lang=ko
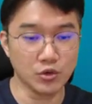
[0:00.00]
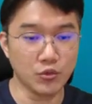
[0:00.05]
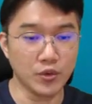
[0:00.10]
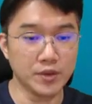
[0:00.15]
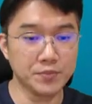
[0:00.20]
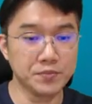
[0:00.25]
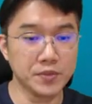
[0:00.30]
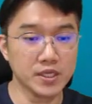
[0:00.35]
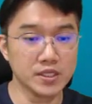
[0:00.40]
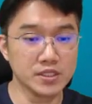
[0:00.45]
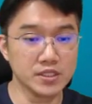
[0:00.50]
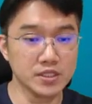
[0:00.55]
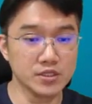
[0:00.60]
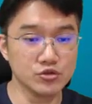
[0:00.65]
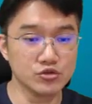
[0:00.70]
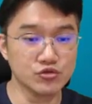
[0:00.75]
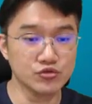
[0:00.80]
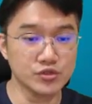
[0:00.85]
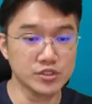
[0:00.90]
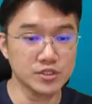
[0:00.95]

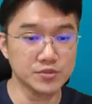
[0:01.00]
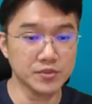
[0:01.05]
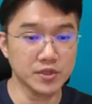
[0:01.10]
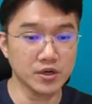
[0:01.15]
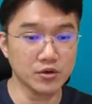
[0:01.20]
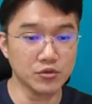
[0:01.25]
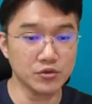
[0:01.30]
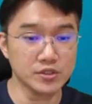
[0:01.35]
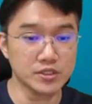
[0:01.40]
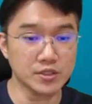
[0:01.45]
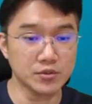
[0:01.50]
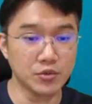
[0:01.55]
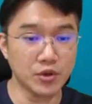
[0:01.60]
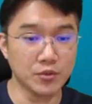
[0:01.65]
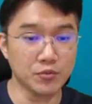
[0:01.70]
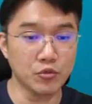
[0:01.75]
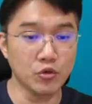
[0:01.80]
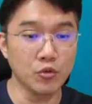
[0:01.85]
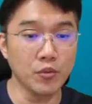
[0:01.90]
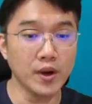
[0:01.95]
웹패킹 중심하고 하고 이제
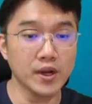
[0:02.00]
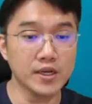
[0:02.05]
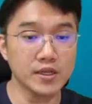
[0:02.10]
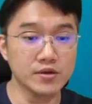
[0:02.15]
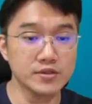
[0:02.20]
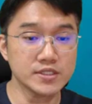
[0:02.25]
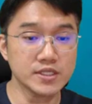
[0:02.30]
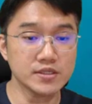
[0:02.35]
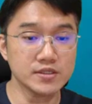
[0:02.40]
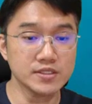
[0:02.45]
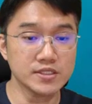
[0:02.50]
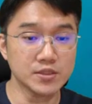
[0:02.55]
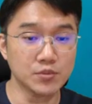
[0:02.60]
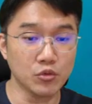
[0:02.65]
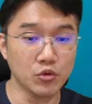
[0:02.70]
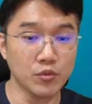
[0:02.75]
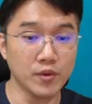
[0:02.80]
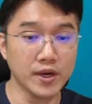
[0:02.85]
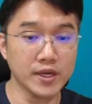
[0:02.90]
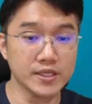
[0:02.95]
웹 모바일 현재는 이제
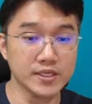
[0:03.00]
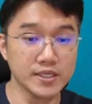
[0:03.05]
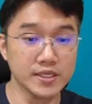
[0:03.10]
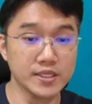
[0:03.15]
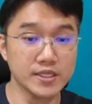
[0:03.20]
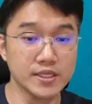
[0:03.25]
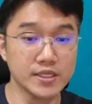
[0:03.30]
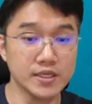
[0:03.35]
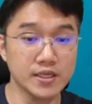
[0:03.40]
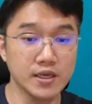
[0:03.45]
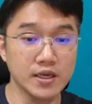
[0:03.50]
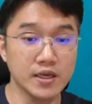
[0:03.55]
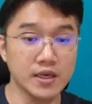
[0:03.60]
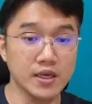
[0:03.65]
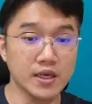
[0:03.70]
모바일이